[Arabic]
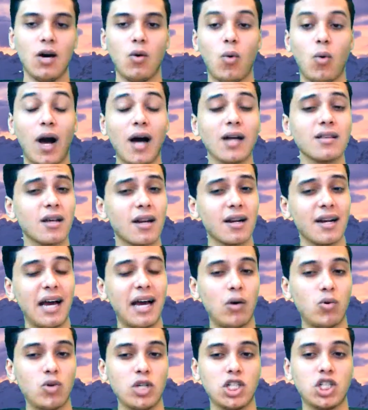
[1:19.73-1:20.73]
وحضر
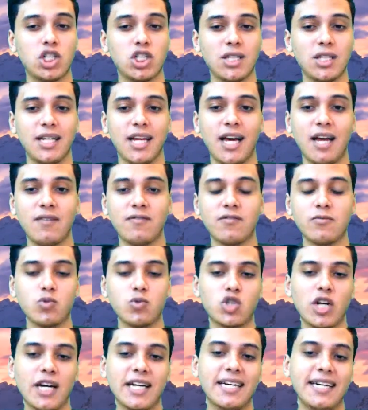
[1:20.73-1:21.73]
نحو 20 ألف
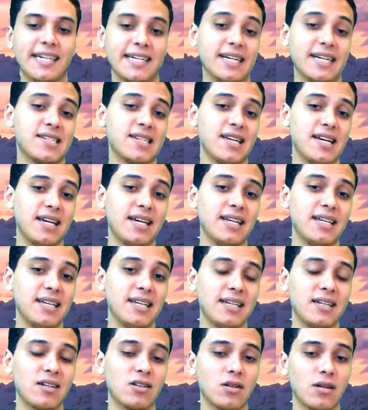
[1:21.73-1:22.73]
مشجع جزائري
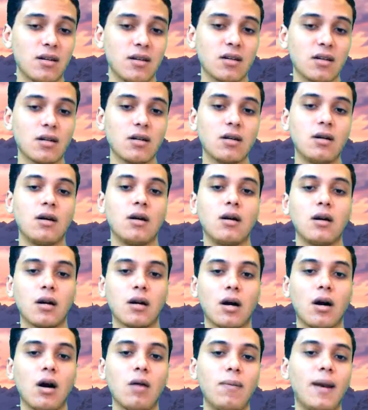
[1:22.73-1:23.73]
إلى القاهرة
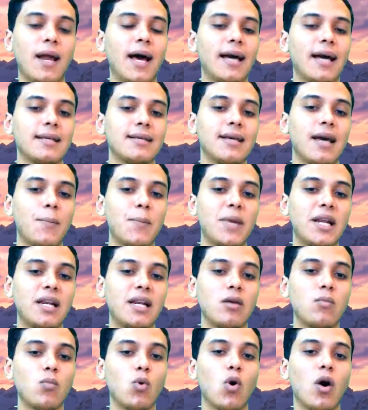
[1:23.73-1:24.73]
قبل أيام
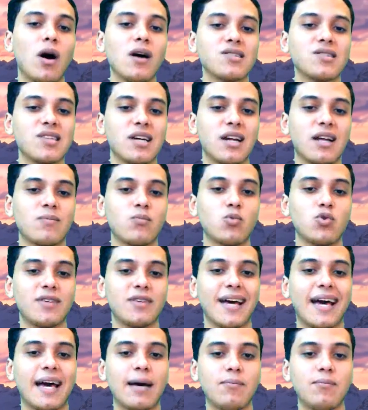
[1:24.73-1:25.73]
لمؤازرة
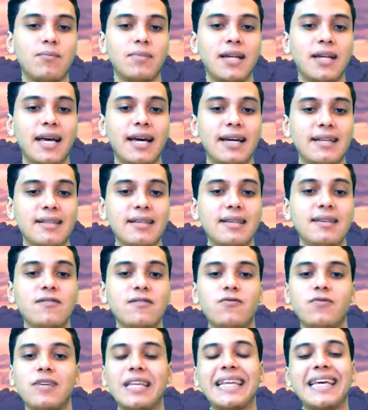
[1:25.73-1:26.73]
منتخب بلادهم
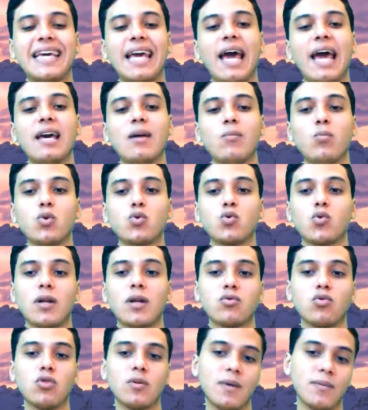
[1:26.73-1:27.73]
في نهاية بطولة
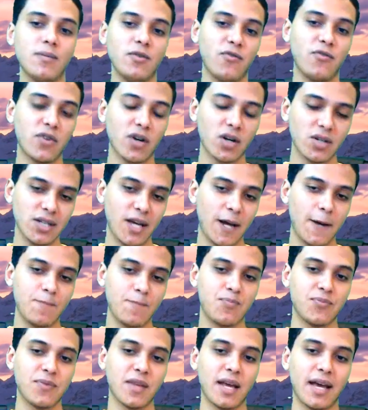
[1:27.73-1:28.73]
أمم إفريقيا
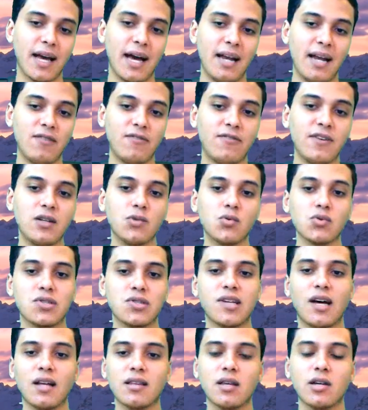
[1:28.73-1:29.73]

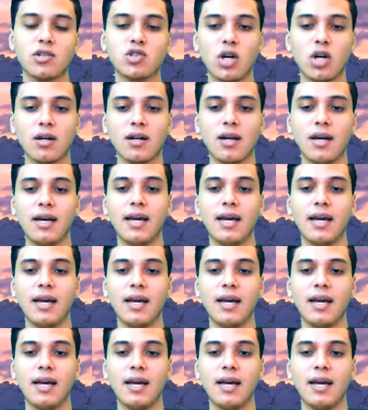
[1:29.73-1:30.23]
2019